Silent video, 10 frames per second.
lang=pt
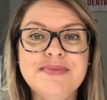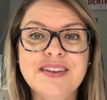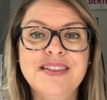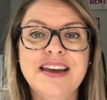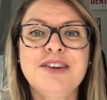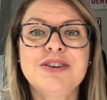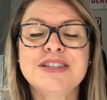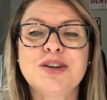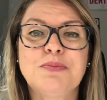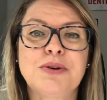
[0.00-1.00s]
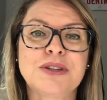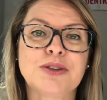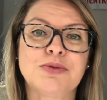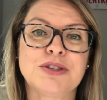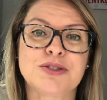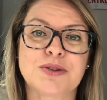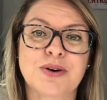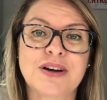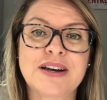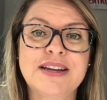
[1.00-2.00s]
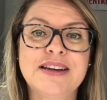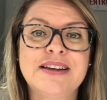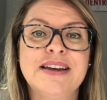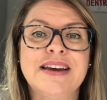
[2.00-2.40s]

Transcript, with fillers: né? Conhecer um pouco da tua história,